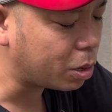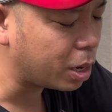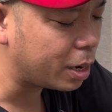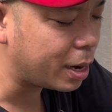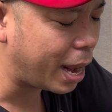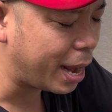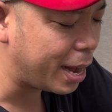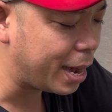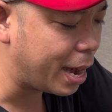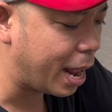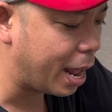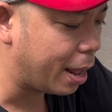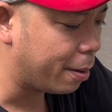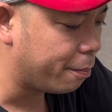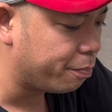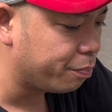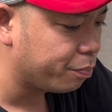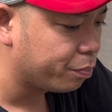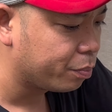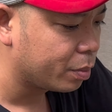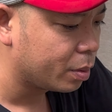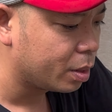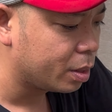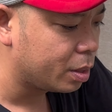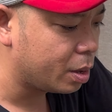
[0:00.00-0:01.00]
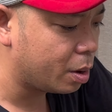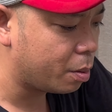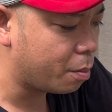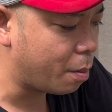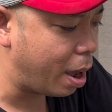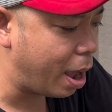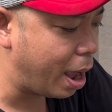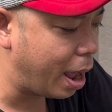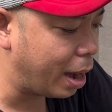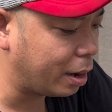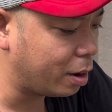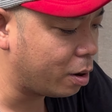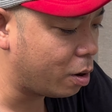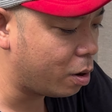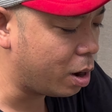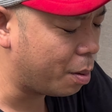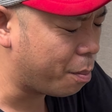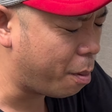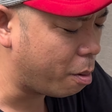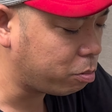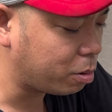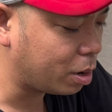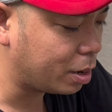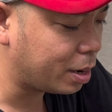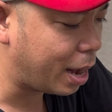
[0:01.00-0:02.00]
trên đây nè nhưng mà anh nói là
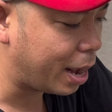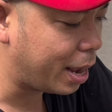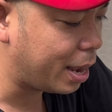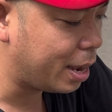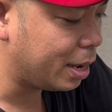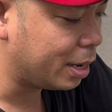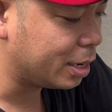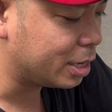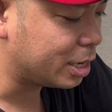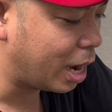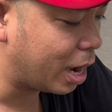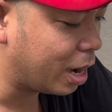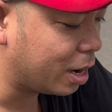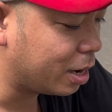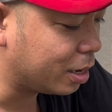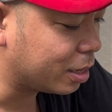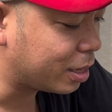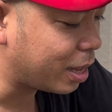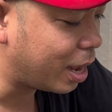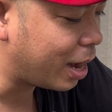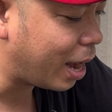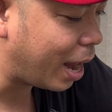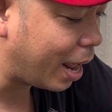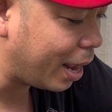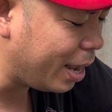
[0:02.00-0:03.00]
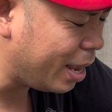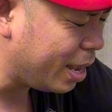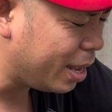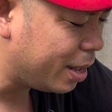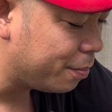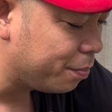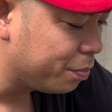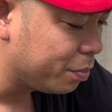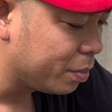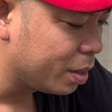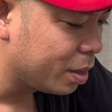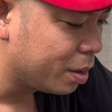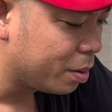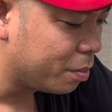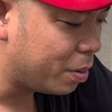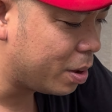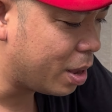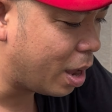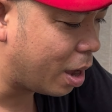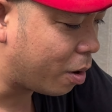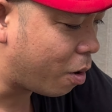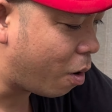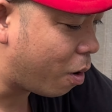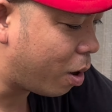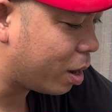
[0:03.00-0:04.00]
móc trên đây thì sợ người ta lấy bây
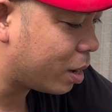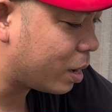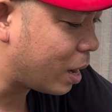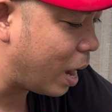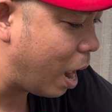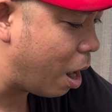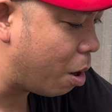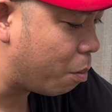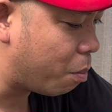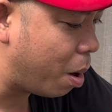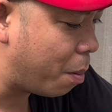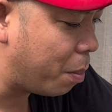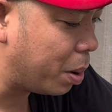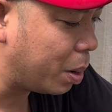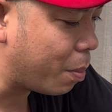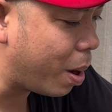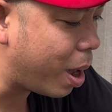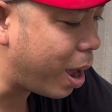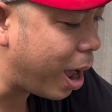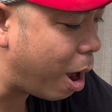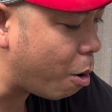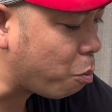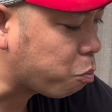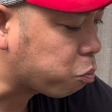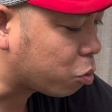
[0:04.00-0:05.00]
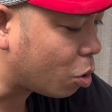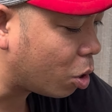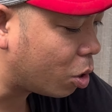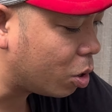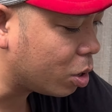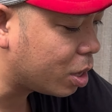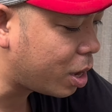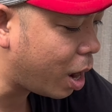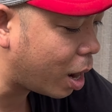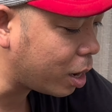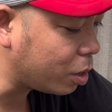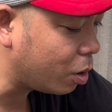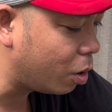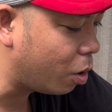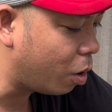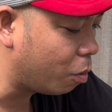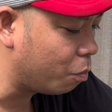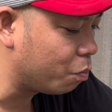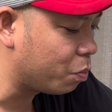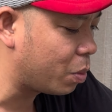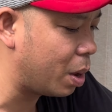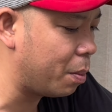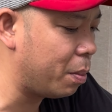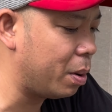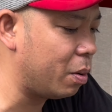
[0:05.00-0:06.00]
giờ có cách nào mà mình bắt ốc cho nó chết luôn
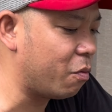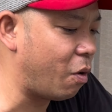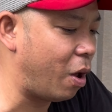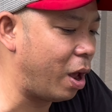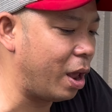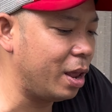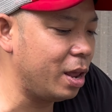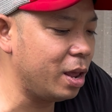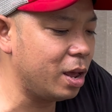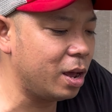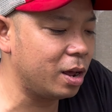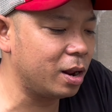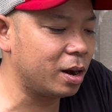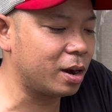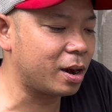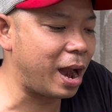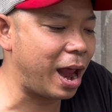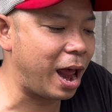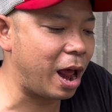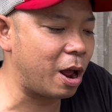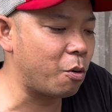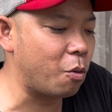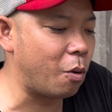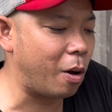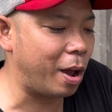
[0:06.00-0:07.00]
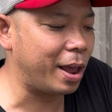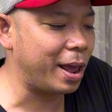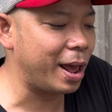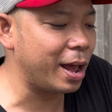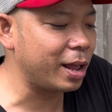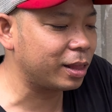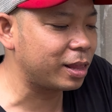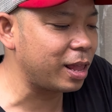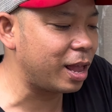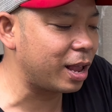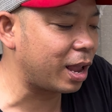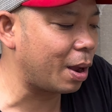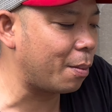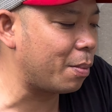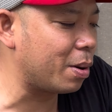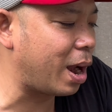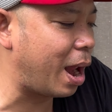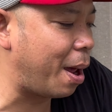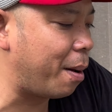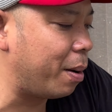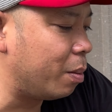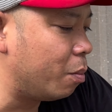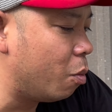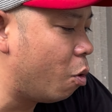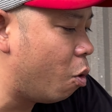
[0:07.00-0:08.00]
thì mình phải ờ, ra ngoài HT
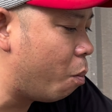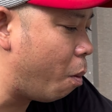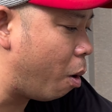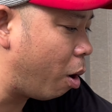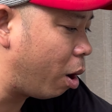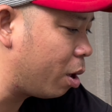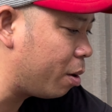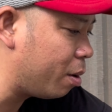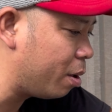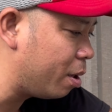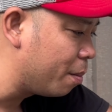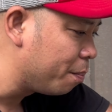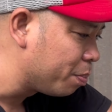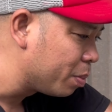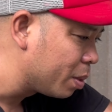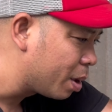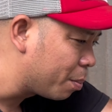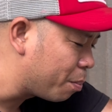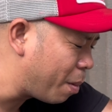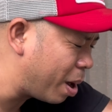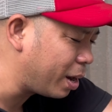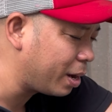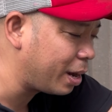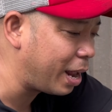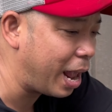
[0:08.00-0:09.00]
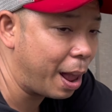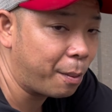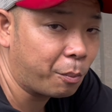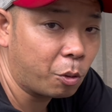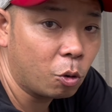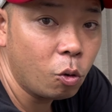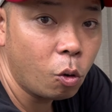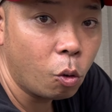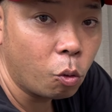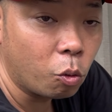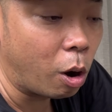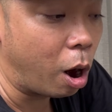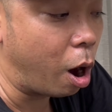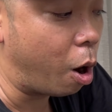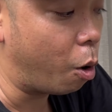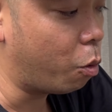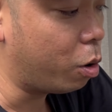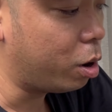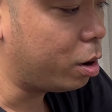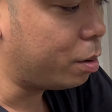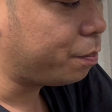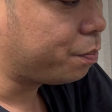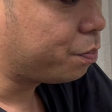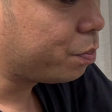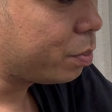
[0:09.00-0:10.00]
camera mình mua một cái bát ngàm của
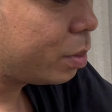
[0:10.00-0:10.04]
Google á